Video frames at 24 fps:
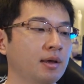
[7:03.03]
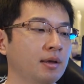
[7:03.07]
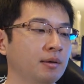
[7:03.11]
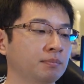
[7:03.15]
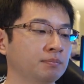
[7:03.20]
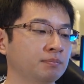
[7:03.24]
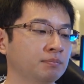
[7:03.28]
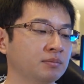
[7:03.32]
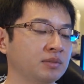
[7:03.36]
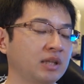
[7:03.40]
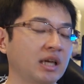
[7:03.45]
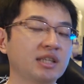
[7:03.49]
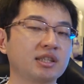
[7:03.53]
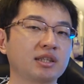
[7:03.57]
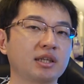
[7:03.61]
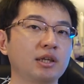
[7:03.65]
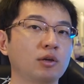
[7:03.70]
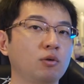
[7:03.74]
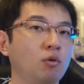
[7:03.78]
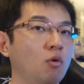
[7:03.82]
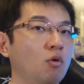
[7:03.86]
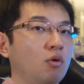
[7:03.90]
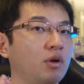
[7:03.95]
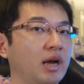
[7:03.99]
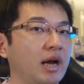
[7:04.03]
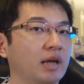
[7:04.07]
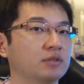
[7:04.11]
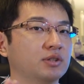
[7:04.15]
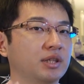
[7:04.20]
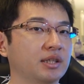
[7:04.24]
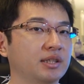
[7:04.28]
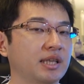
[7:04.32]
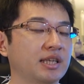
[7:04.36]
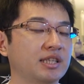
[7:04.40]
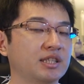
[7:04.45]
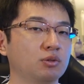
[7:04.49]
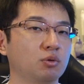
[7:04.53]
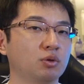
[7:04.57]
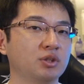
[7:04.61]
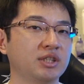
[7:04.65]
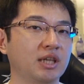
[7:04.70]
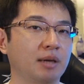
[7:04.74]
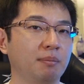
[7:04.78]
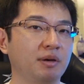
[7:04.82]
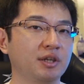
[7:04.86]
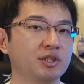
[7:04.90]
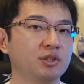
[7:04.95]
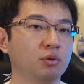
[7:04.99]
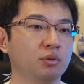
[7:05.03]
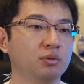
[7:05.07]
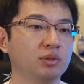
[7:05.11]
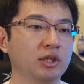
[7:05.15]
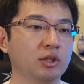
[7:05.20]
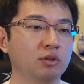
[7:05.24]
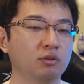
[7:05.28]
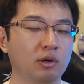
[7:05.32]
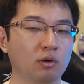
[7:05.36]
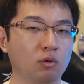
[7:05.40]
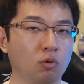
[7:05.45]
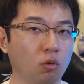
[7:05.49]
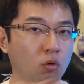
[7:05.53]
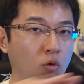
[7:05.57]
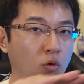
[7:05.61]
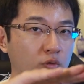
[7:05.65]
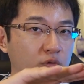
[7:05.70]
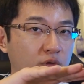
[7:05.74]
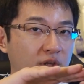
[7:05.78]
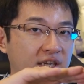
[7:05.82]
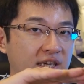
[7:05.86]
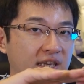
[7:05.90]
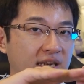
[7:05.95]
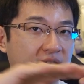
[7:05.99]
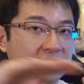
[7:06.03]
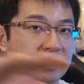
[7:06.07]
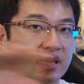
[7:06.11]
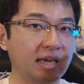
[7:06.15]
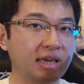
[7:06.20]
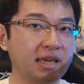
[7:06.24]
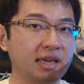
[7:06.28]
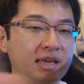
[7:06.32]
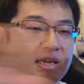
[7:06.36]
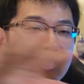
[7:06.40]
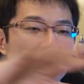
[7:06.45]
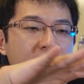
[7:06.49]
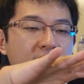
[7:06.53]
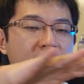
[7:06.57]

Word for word: うん、確かに今回のね、テストした場所っていうのは、こう、ほんと平たい、